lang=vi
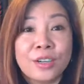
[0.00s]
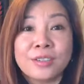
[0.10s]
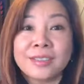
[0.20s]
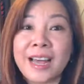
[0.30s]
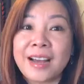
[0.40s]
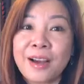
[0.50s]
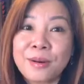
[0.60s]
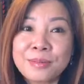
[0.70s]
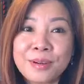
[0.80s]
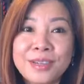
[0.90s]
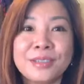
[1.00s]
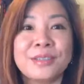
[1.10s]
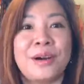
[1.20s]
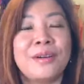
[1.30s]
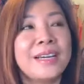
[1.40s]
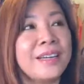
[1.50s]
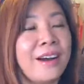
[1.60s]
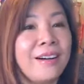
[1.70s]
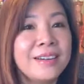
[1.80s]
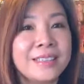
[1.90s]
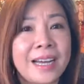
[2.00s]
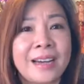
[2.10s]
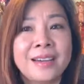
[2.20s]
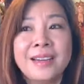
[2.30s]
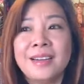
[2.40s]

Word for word: người ta không có cười nổi ngày đó người ta